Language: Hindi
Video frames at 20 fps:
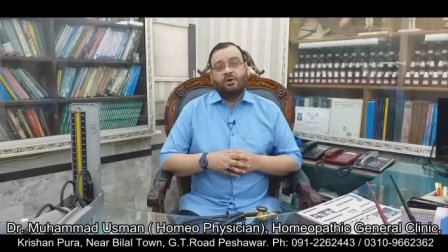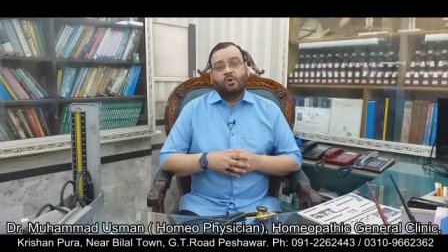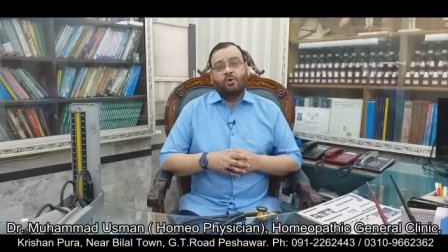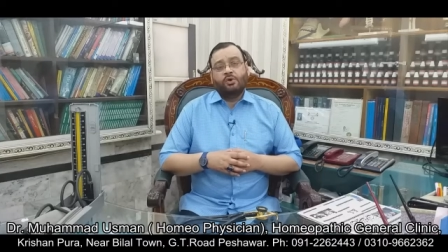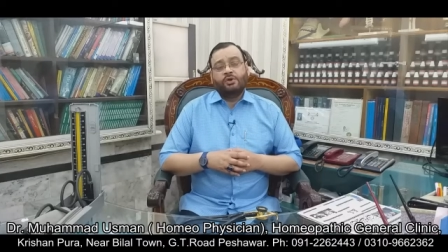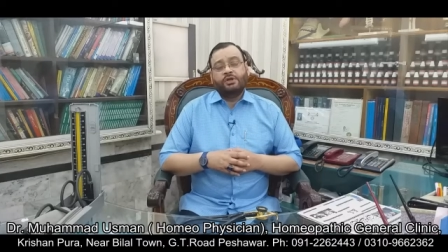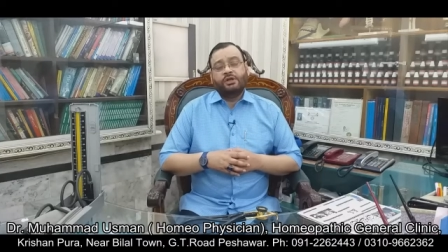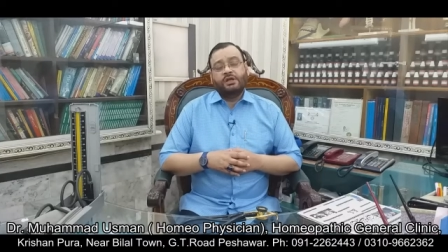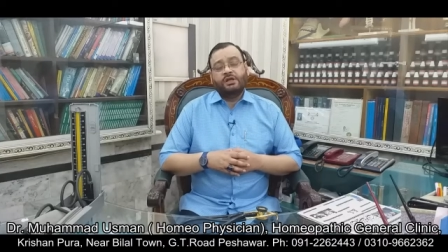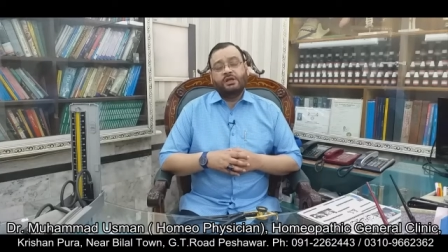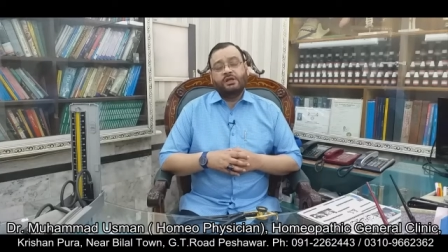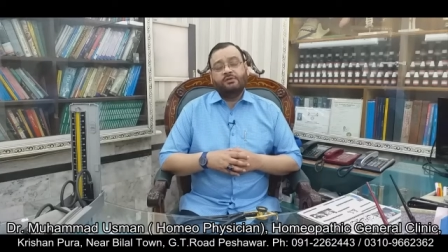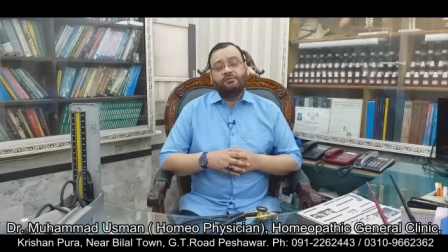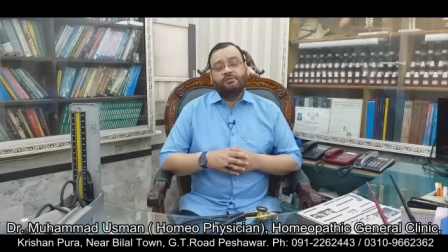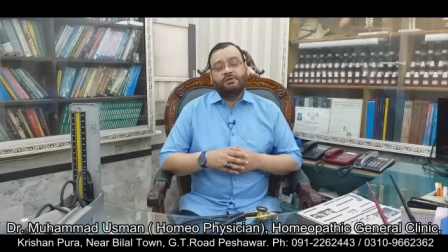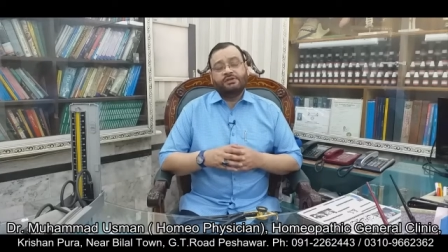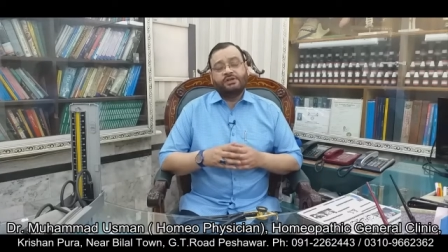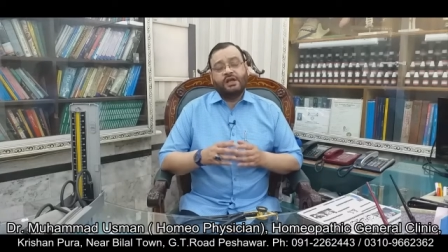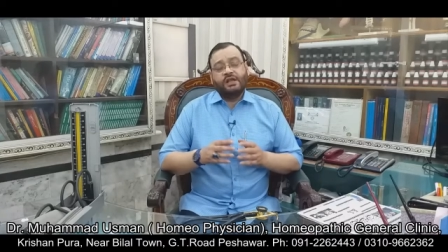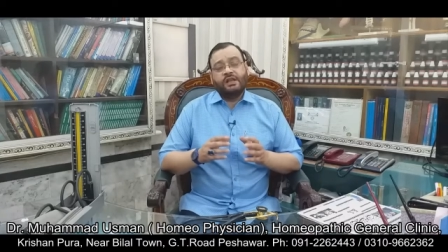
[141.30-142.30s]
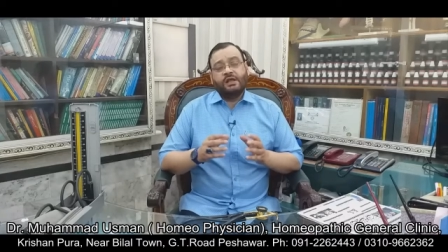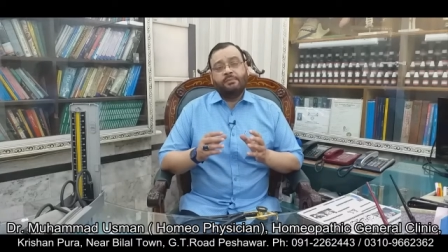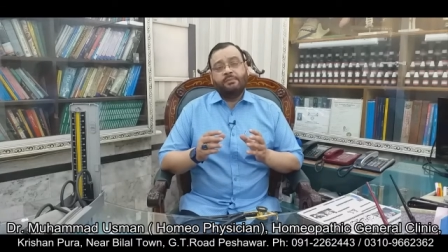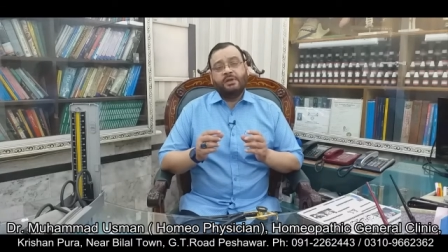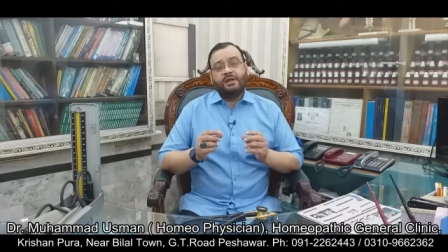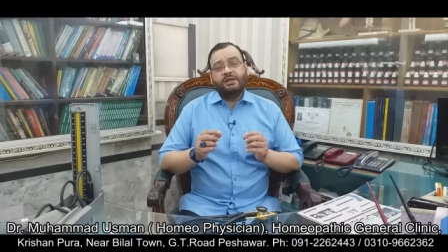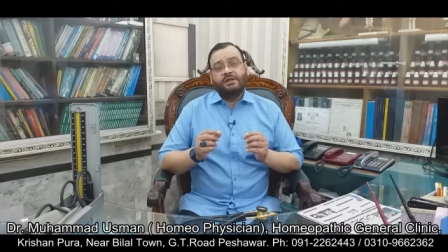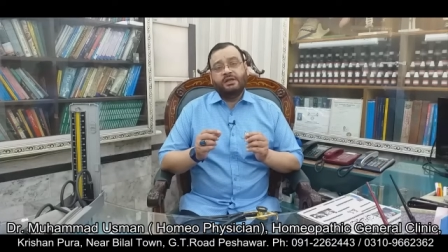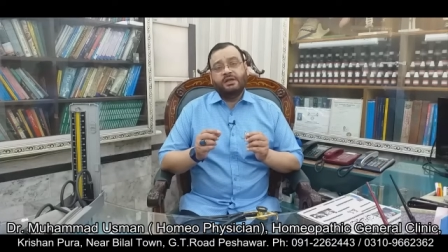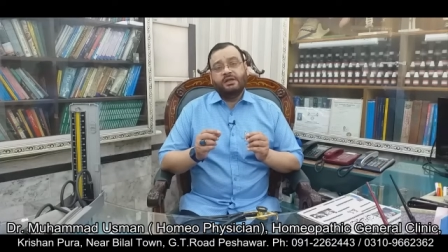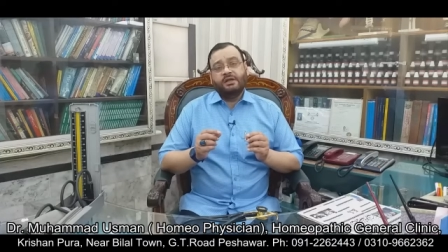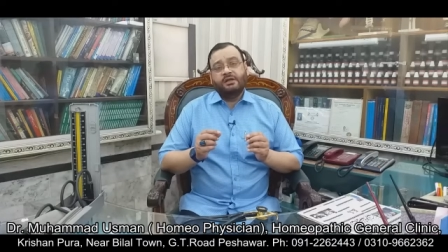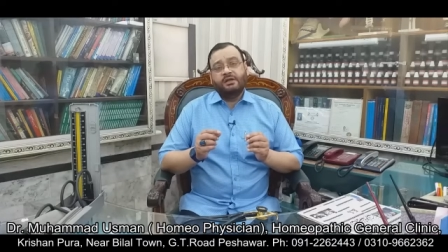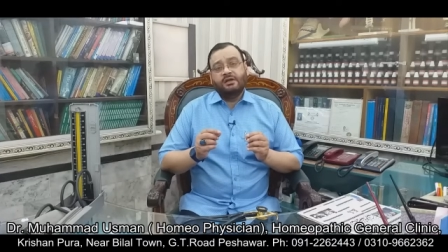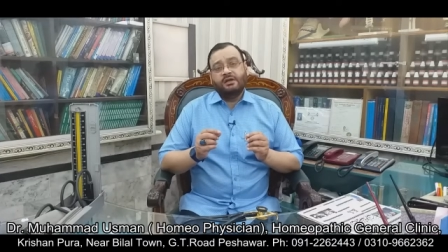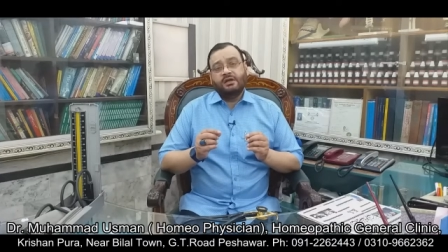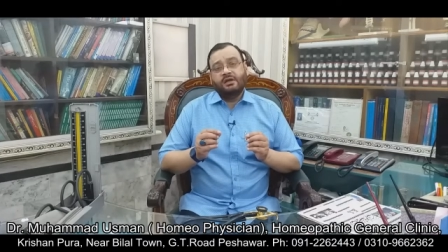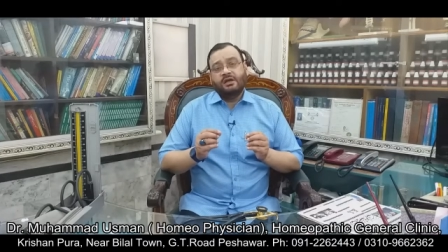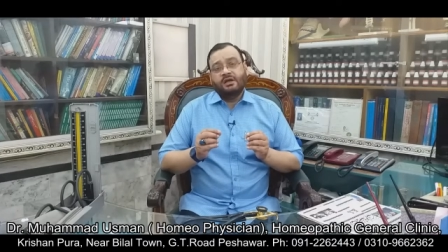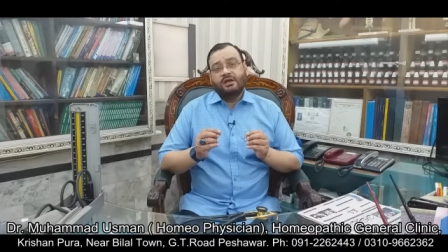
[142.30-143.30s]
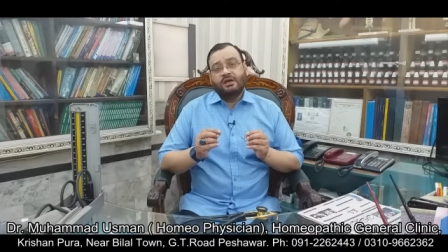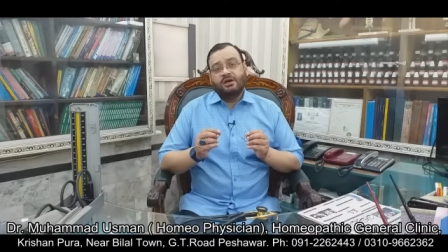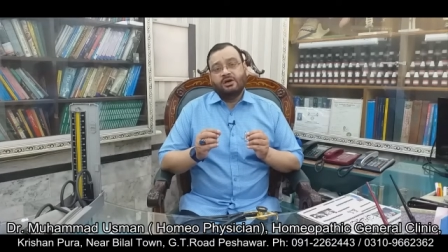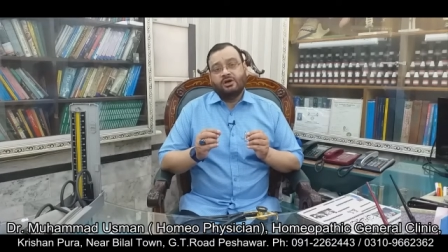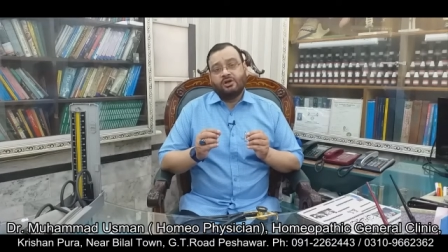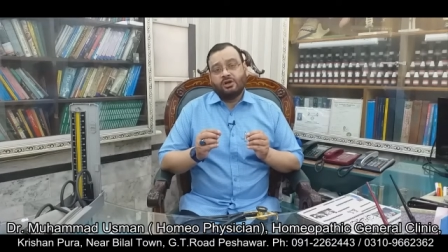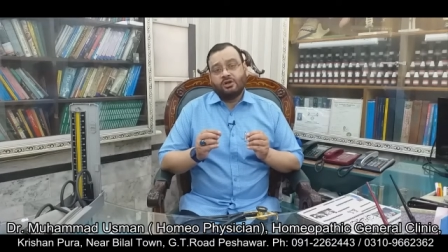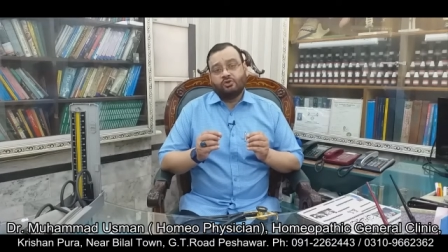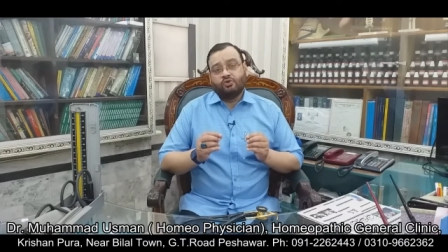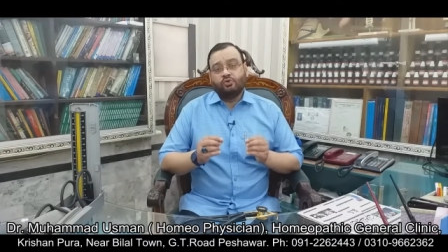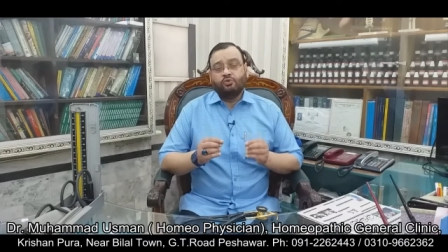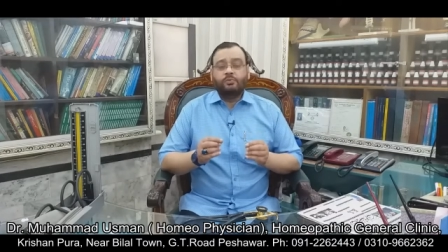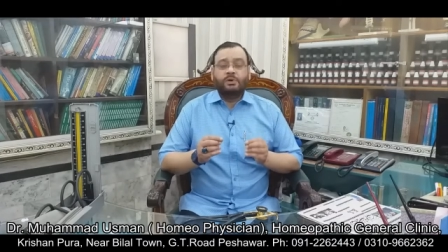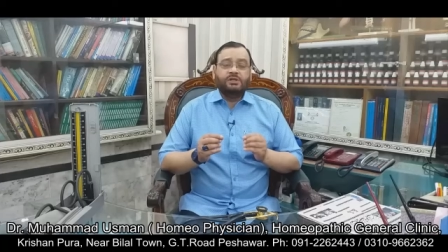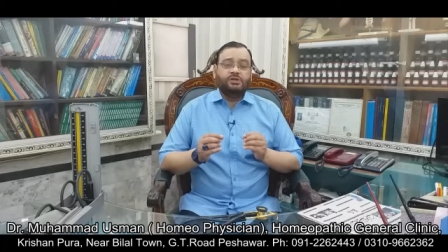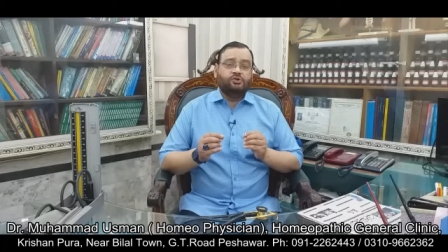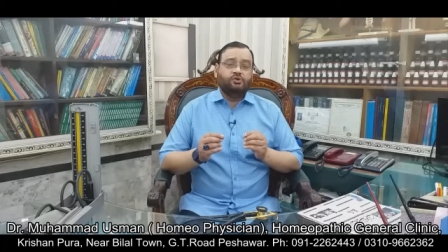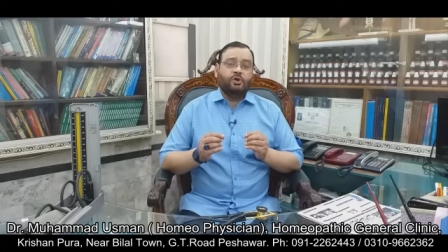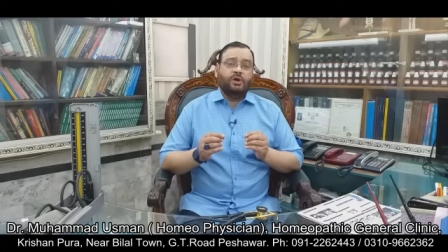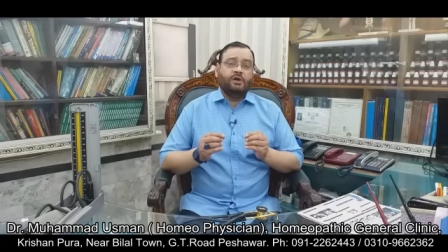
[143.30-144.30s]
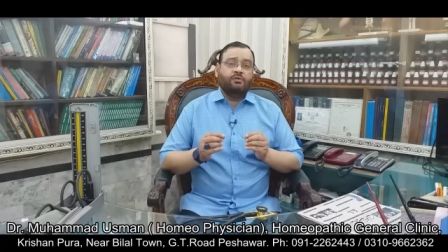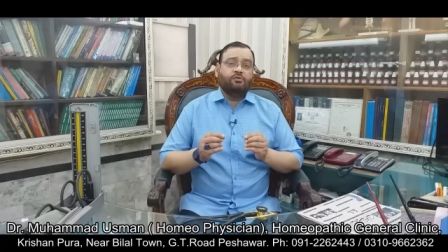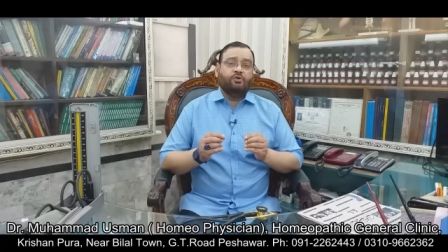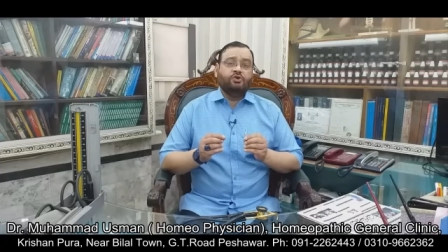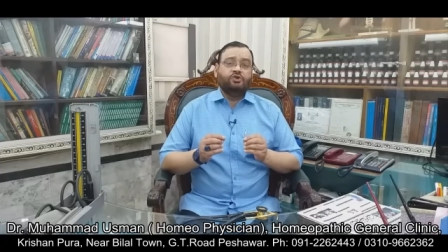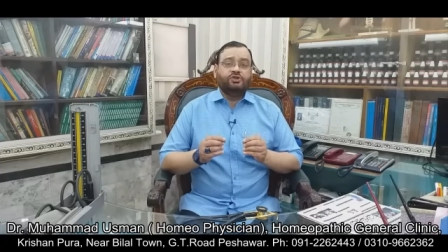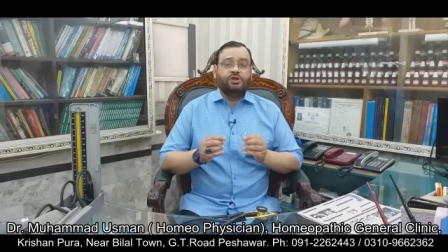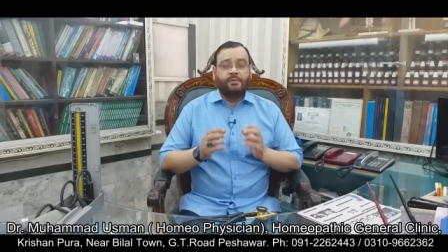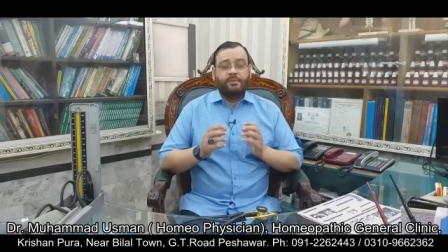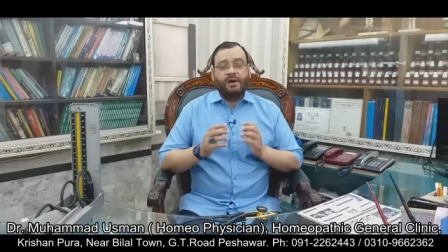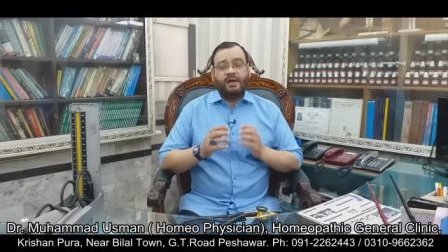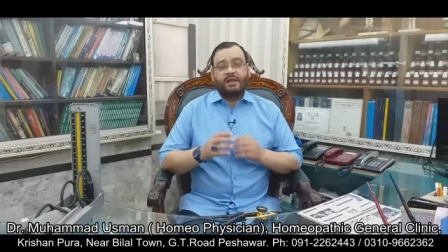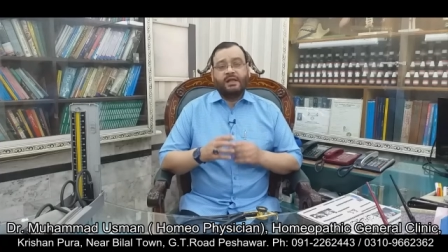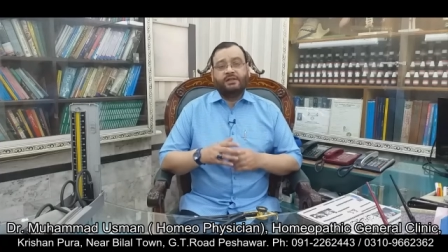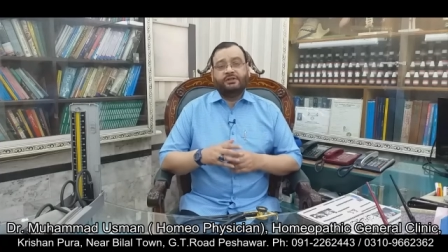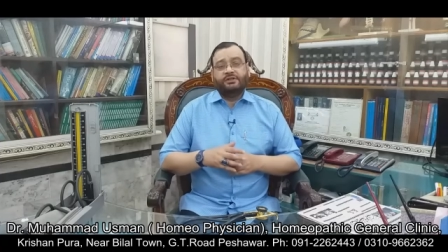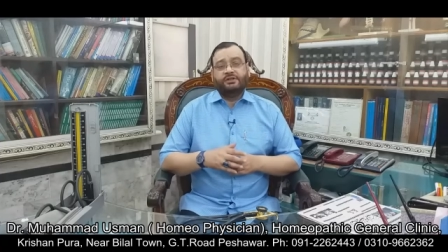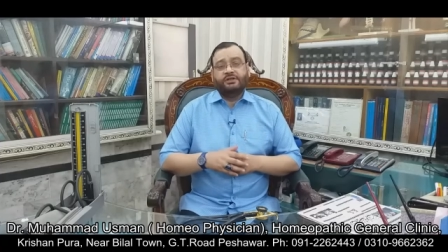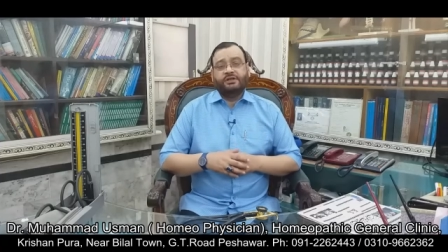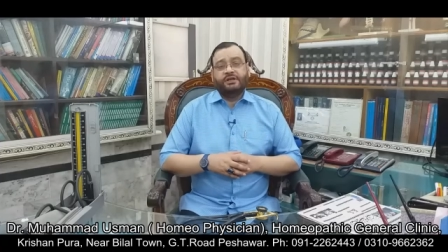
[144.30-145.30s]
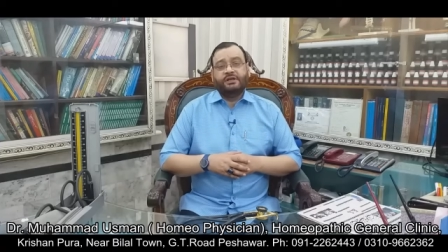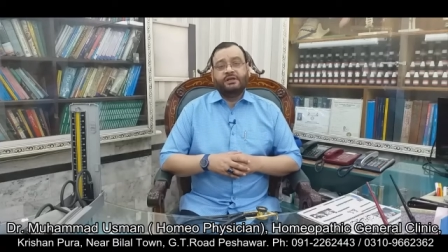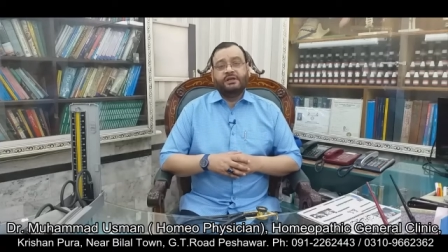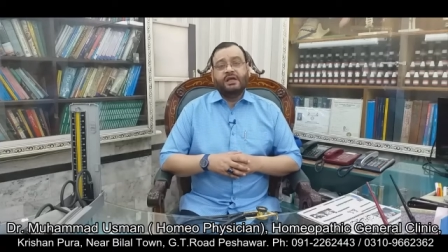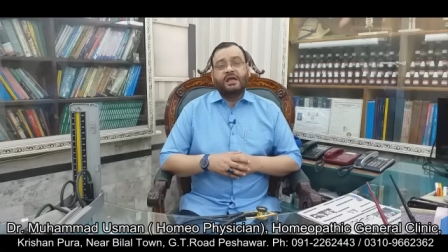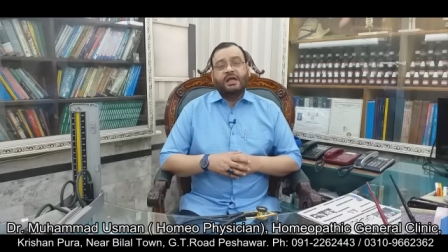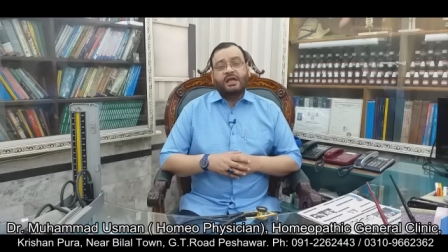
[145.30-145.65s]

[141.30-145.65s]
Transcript: और ये वेजाइना में ये रतूबत जो है वो जमा रहती है